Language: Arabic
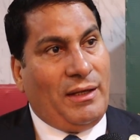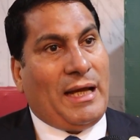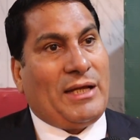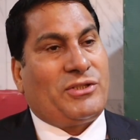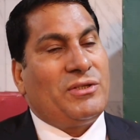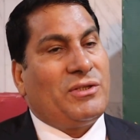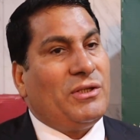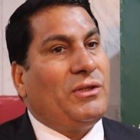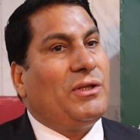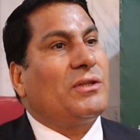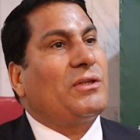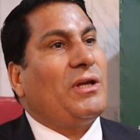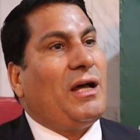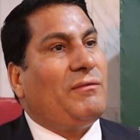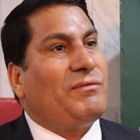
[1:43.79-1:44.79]
عشان تقدر
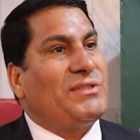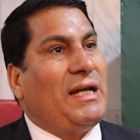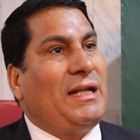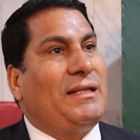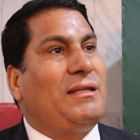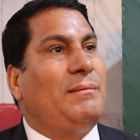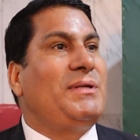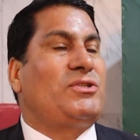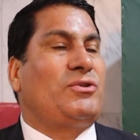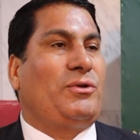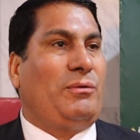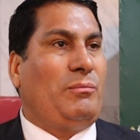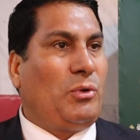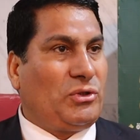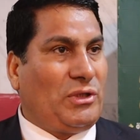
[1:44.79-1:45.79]
تحافظ على تماسك
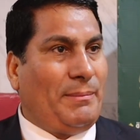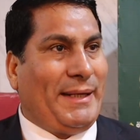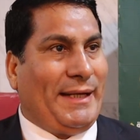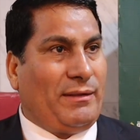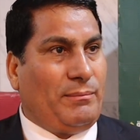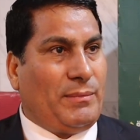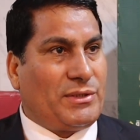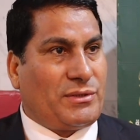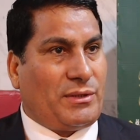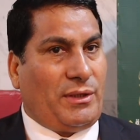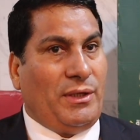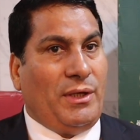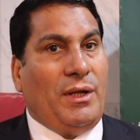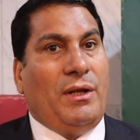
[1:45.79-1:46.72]
المجتمع المصري